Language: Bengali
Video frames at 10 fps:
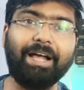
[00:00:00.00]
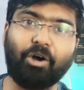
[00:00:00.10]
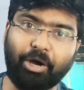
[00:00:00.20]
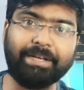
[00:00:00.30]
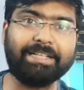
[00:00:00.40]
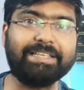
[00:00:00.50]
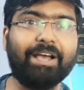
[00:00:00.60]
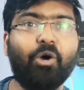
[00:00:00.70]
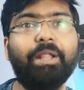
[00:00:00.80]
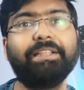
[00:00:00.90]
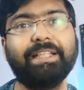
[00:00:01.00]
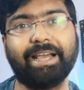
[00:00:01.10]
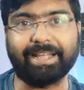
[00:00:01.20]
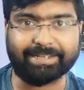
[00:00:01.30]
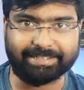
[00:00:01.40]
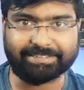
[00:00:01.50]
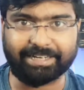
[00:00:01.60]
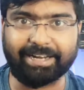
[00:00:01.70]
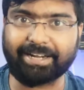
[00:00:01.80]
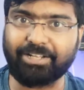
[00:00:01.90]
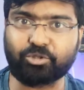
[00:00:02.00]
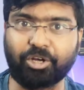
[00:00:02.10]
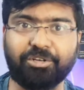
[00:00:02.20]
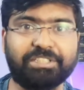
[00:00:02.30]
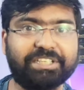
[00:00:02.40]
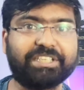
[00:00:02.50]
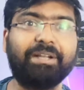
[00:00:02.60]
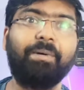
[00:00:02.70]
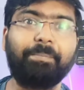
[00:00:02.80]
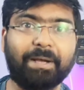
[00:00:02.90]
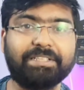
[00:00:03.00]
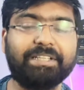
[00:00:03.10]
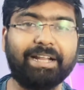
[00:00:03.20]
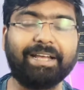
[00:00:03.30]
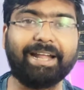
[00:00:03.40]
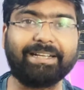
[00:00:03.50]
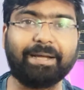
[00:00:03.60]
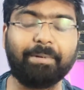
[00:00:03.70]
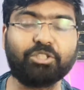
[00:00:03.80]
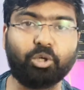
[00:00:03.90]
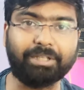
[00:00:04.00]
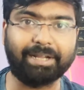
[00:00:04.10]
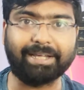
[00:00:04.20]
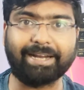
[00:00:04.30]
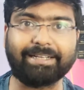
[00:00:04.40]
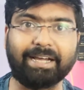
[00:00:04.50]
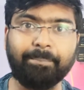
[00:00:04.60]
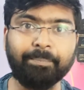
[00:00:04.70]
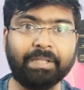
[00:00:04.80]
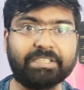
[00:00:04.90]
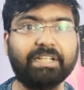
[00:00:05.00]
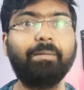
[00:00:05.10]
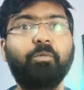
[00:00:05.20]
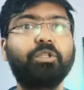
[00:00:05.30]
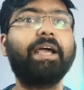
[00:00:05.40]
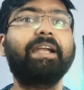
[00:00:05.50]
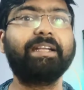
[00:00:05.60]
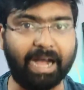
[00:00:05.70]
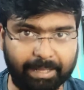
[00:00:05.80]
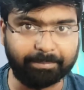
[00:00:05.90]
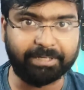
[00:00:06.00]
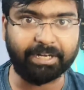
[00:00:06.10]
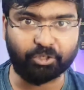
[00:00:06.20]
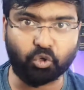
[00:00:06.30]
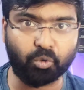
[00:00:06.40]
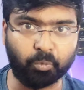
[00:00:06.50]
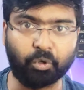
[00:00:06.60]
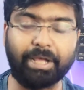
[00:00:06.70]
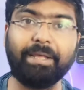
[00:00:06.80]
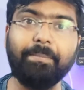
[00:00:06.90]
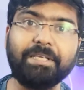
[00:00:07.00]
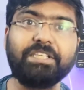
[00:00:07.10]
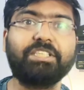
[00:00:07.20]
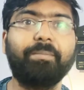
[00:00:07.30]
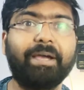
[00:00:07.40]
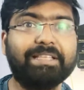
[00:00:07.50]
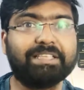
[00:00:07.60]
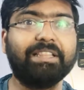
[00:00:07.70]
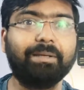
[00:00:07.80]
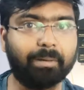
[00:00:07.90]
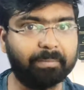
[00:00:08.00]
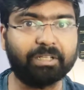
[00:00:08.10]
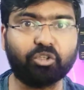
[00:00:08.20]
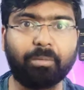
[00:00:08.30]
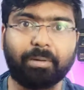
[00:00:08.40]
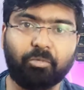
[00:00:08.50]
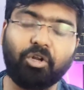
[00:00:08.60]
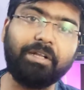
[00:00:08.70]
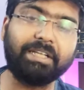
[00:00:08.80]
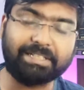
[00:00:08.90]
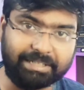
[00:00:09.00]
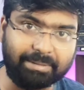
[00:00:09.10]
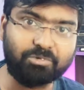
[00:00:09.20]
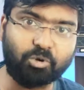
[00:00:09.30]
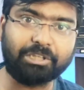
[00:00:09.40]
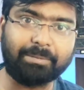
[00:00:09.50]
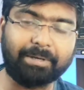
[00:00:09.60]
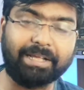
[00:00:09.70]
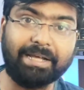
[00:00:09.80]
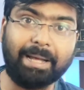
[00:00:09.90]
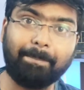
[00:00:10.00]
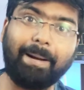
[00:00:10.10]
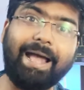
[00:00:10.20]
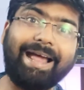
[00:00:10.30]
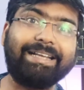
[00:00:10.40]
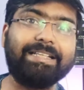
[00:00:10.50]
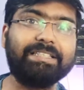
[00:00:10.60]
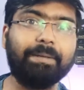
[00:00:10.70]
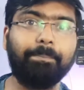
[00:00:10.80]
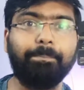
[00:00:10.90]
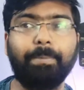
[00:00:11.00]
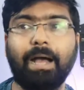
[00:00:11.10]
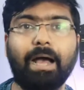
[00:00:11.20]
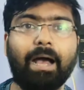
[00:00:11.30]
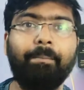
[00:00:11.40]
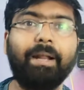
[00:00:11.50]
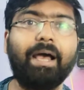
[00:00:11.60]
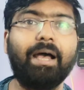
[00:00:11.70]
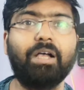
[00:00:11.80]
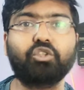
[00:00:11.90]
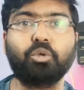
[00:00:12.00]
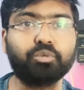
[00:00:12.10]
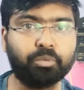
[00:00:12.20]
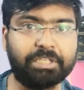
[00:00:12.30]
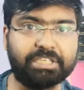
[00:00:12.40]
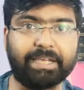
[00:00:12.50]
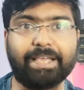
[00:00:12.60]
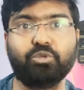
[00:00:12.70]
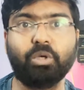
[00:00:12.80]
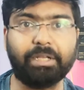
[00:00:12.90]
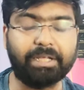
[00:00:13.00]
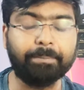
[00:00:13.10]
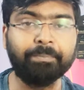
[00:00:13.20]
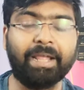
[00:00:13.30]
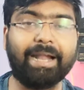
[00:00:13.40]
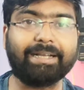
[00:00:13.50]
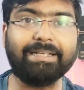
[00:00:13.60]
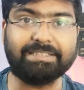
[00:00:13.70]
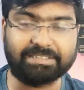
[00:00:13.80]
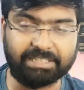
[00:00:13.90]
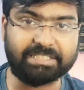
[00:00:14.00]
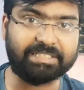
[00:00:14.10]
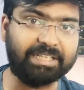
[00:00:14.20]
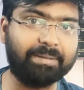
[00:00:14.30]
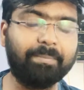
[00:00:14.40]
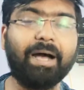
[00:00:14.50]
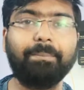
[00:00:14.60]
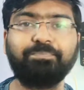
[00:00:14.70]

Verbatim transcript: হয় না যে অনেকদিন আগে একটা ট্রেলার রিলিজ করা হয়েছে সিনেমার পাঁচ দিন আগে একটা বা ছদিন আগে একটা সিনেমার প্রতি আরেকটা হাইপ ক্রিয়েট করব এই বেসিসে বা এই চিন্তা ভাবনা তো আমার মনে হয় তাদের টিম করতে পারে বা একটা যে আমরা সবসময় যে ক্যাজুয়ালি একটা জিনিস নিই বা